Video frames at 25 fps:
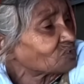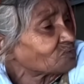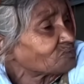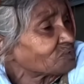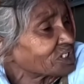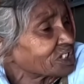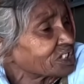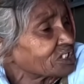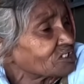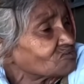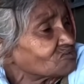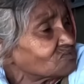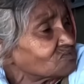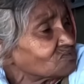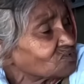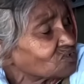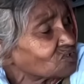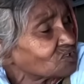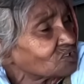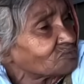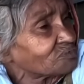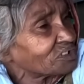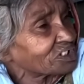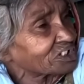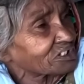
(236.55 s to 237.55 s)
হবে কি কোন
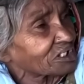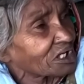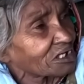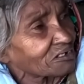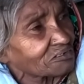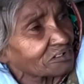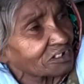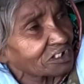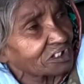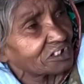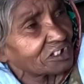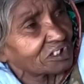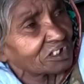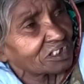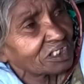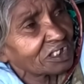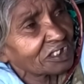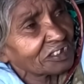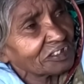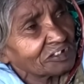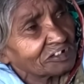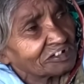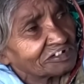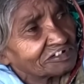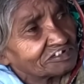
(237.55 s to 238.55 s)
হবে তার ঠিক না